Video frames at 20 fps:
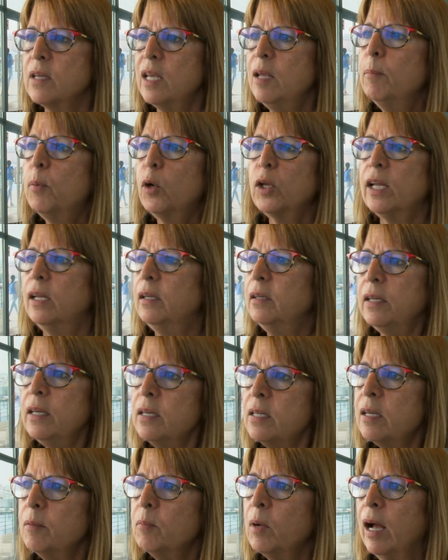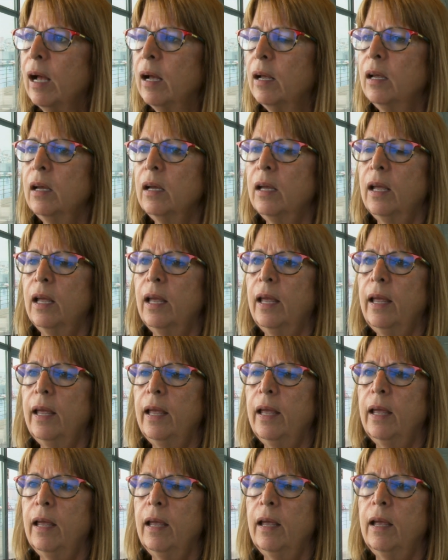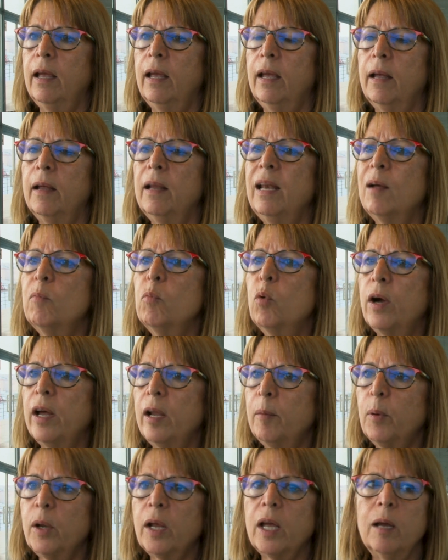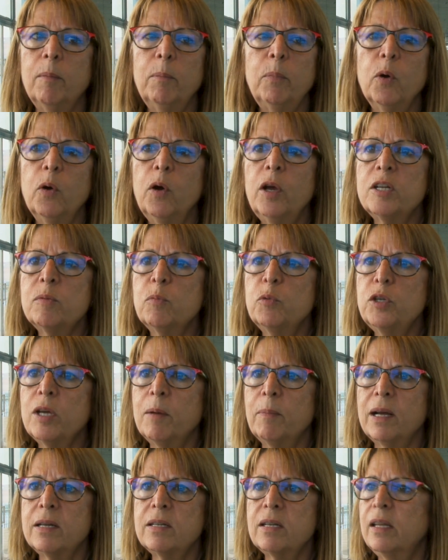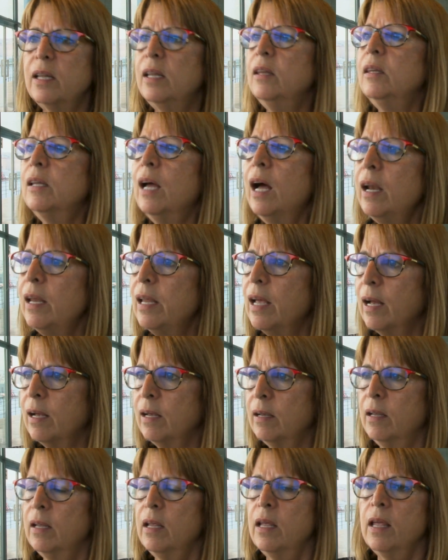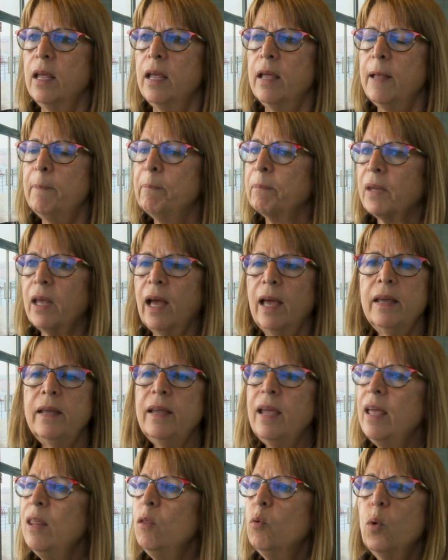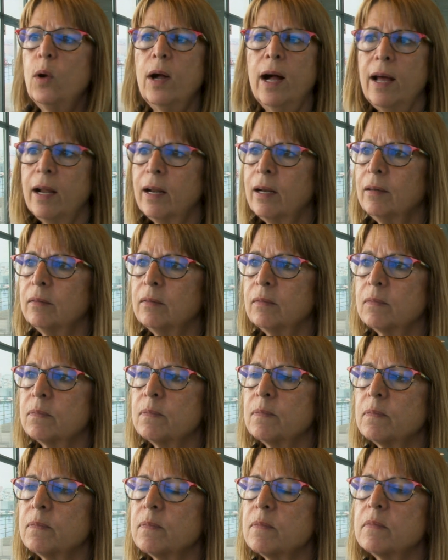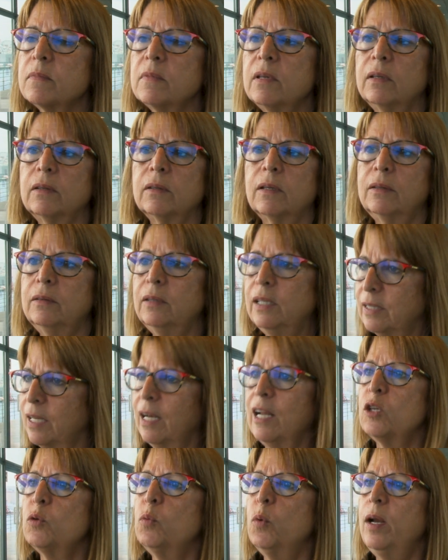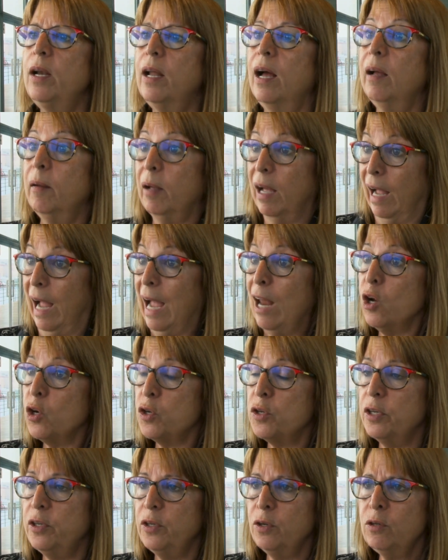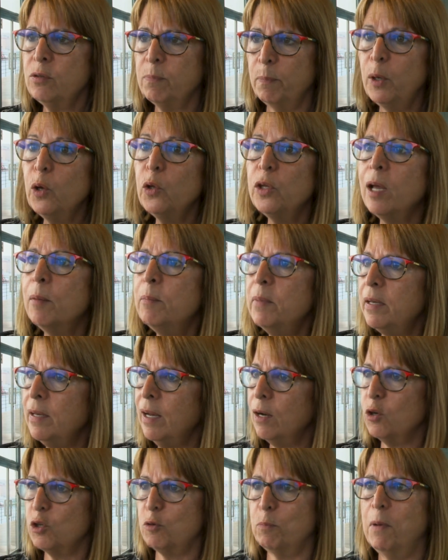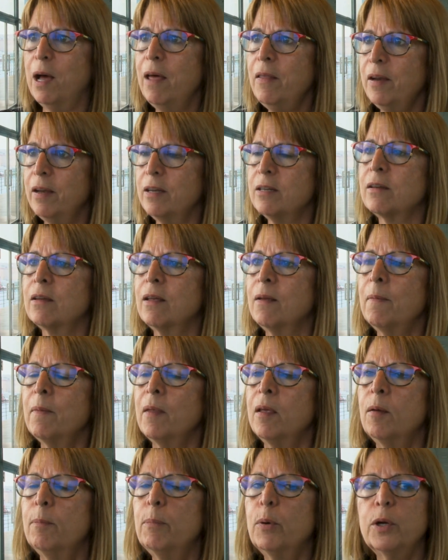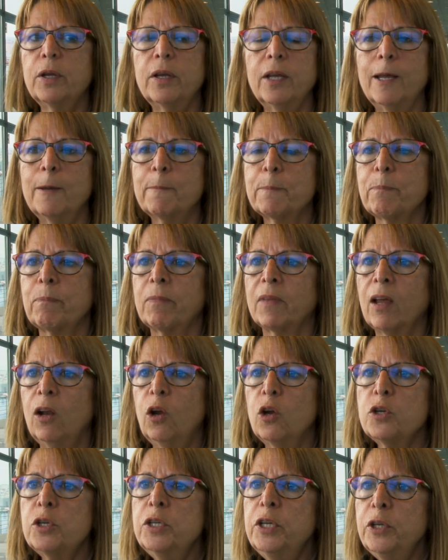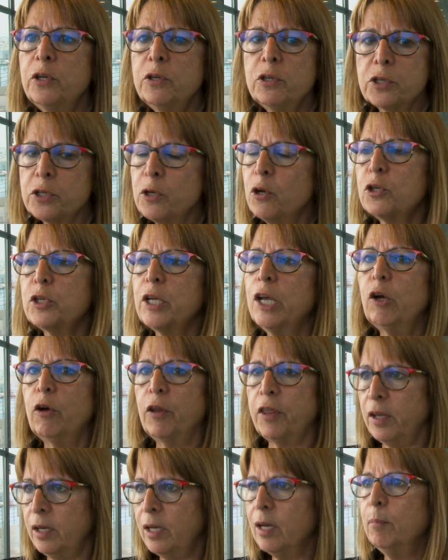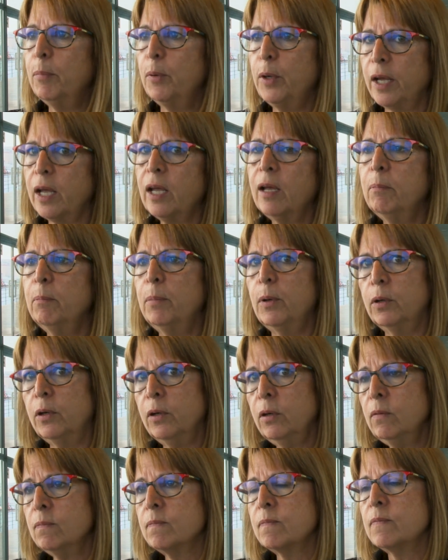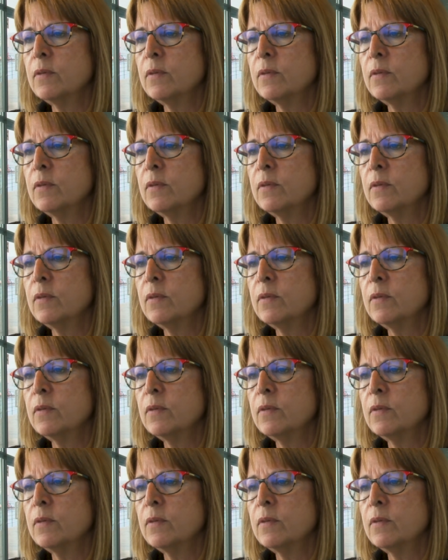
importantísima. Eh, la mujer, por ejemplo, es mucha más sedentaria. Em, hay que educar desde la escuela a los niños, pero también a los padres, porque los niños no son los que cocinan, por ejemplo, ¿no?